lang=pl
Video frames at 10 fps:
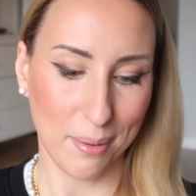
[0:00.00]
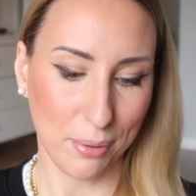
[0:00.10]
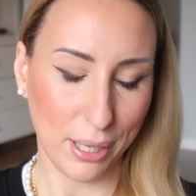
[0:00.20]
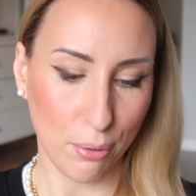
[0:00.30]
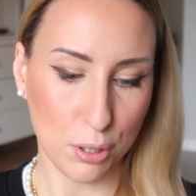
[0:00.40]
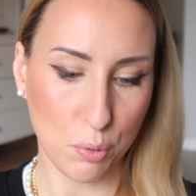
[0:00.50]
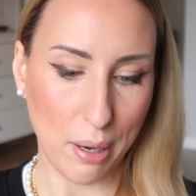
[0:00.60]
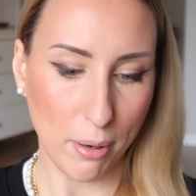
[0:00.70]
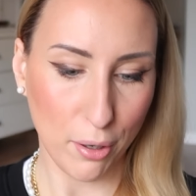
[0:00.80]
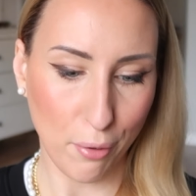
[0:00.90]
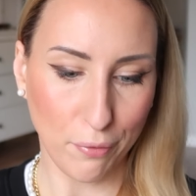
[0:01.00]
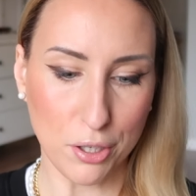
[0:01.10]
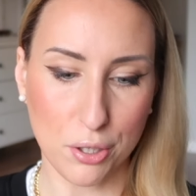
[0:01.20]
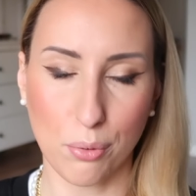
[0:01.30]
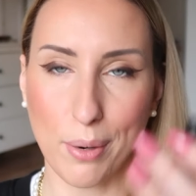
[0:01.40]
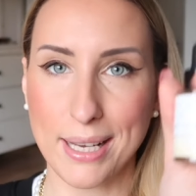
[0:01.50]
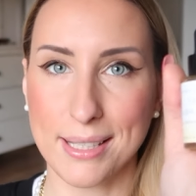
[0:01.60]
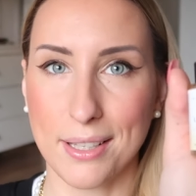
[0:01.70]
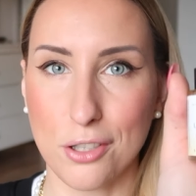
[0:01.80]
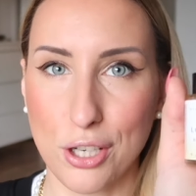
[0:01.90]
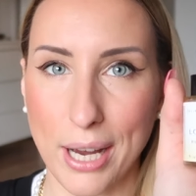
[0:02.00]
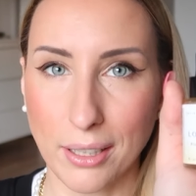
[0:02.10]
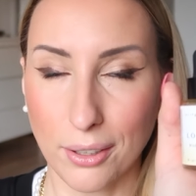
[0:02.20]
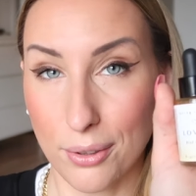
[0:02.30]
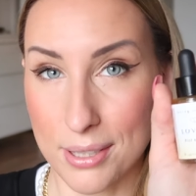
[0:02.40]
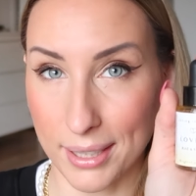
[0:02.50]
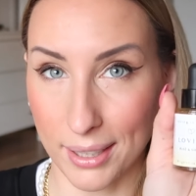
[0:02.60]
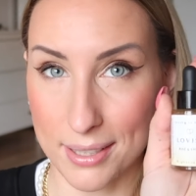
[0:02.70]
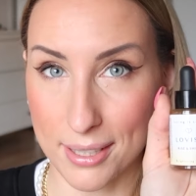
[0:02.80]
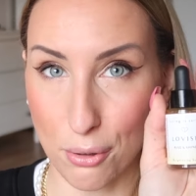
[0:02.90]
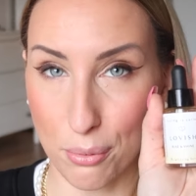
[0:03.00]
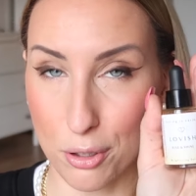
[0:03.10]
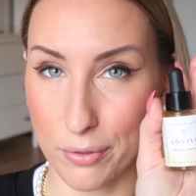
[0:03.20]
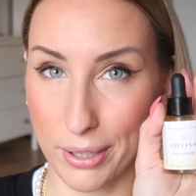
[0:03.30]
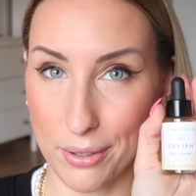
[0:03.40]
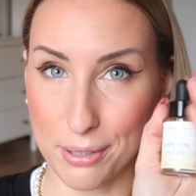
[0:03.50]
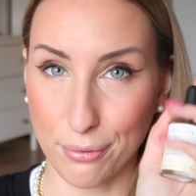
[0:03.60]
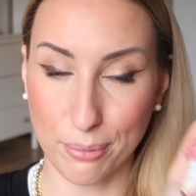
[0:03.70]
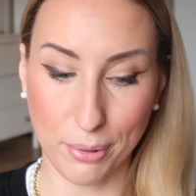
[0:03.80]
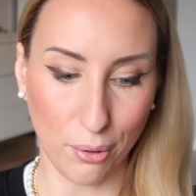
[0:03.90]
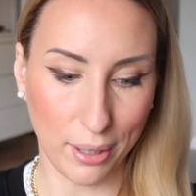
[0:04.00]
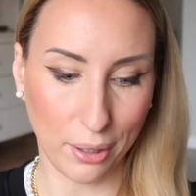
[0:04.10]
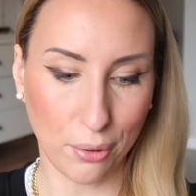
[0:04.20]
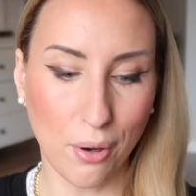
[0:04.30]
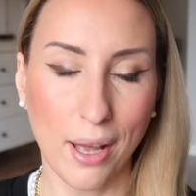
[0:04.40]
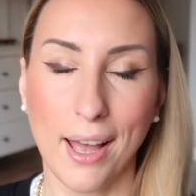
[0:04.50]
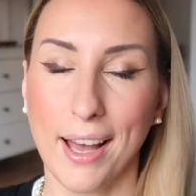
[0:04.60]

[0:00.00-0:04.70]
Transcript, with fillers: bo nałożyłam Lowisz Rise and Shine i to jest jest takie serum rozświetlające w formie olejku.